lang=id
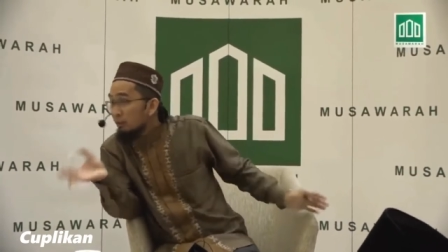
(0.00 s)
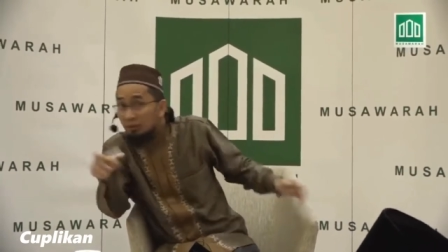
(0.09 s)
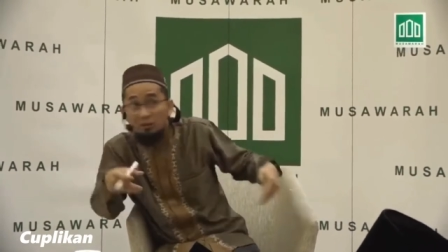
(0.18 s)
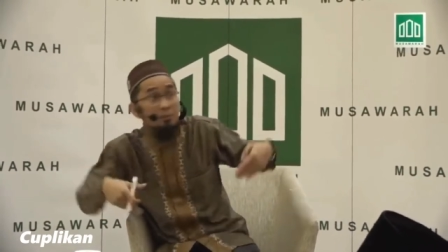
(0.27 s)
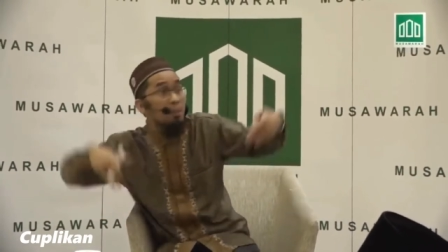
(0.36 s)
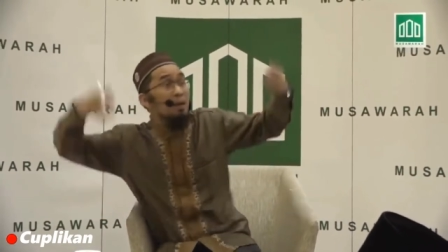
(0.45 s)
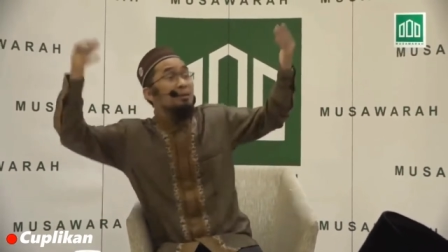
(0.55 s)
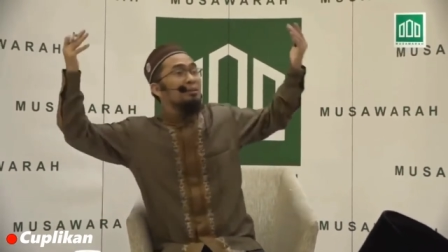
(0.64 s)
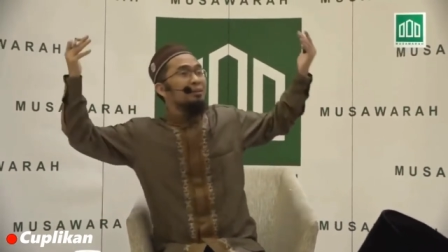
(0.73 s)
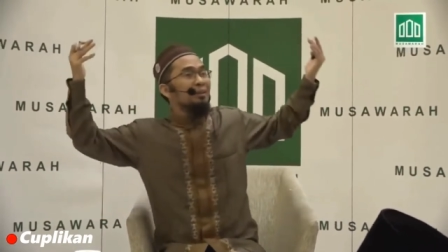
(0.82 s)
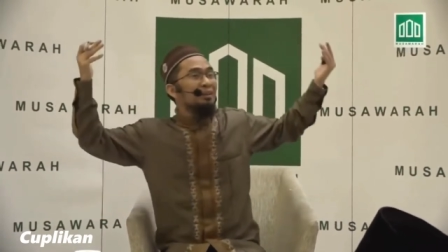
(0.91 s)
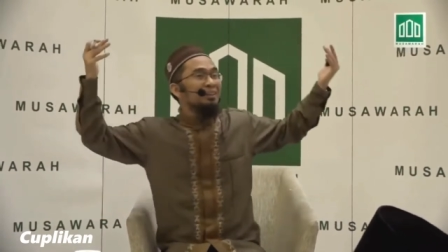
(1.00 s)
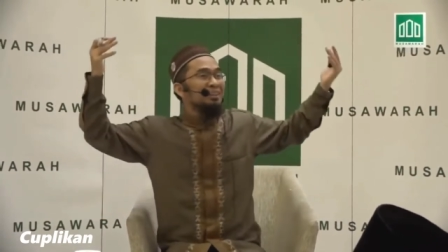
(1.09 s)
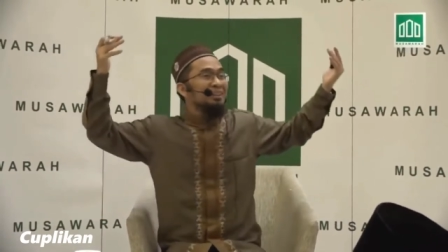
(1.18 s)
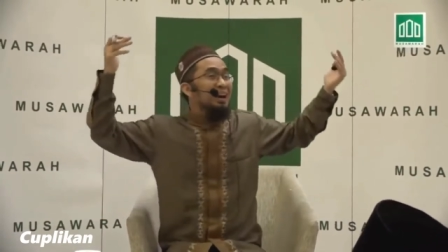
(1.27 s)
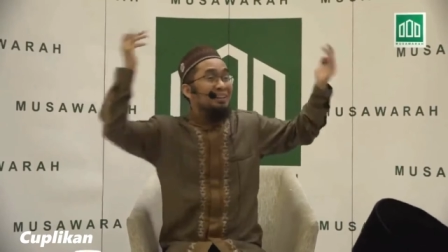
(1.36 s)
Selesai bangkit.
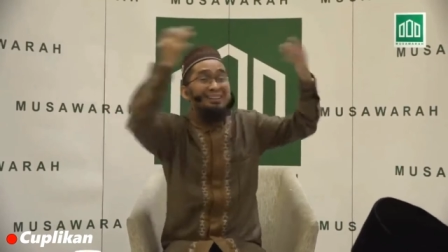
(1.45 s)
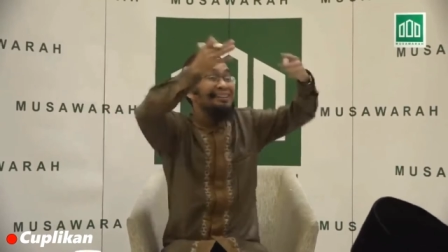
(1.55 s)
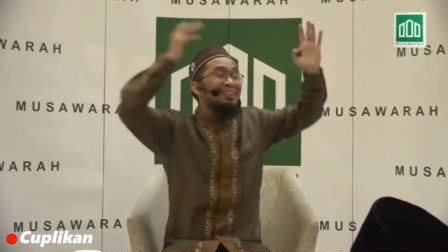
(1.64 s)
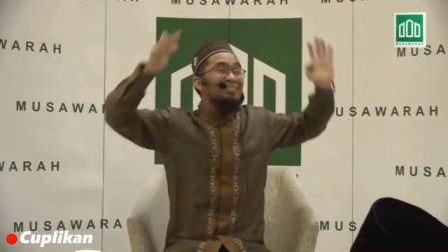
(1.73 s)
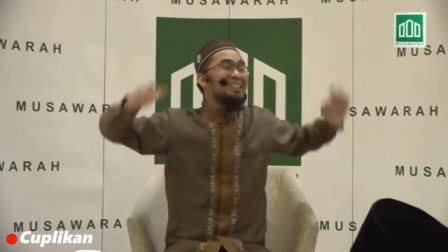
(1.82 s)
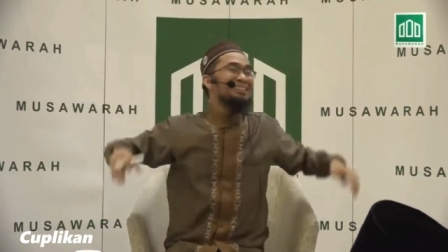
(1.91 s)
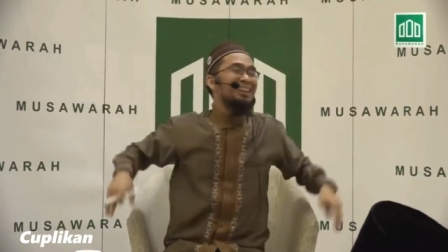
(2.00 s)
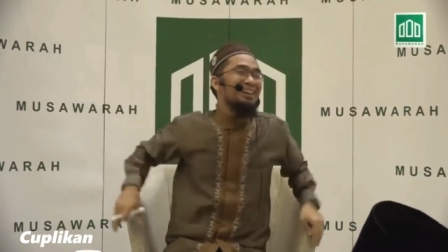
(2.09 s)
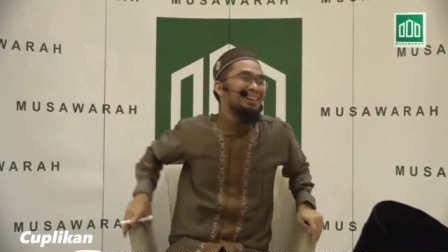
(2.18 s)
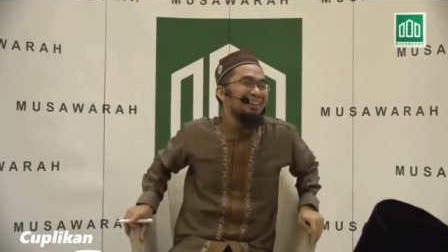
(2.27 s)
Anda nggak minta.